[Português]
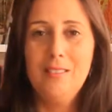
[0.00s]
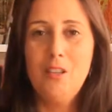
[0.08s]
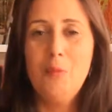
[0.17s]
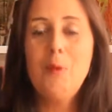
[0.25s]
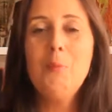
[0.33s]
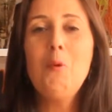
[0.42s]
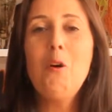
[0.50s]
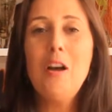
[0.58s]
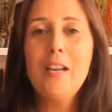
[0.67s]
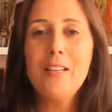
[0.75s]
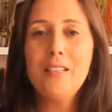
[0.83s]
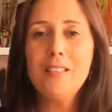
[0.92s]

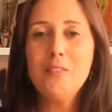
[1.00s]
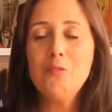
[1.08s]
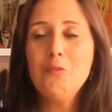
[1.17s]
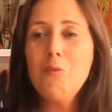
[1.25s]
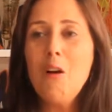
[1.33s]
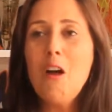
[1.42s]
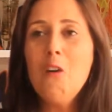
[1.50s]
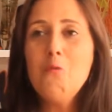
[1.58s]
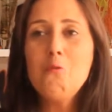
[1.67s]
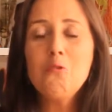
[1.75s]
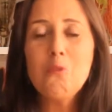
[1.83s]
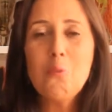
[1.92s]
comemora quando
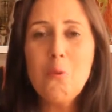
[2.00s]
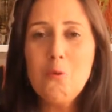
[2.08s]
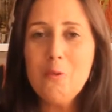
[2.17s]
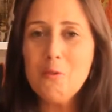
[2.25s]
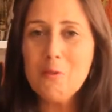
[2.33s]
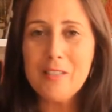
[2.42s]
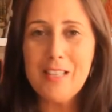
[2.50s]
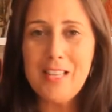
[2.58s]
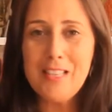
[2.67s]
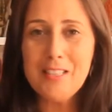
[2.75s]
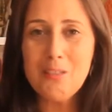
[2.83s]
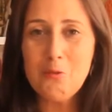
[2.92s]
algo de bom
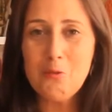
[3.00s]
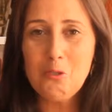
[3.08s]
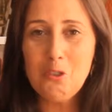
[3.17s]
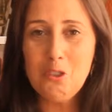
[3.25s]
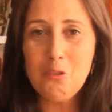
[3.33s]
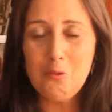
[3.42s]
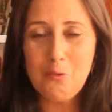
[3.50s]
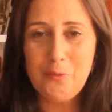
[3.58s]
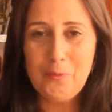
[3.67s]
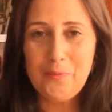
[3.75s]
acontece contigo.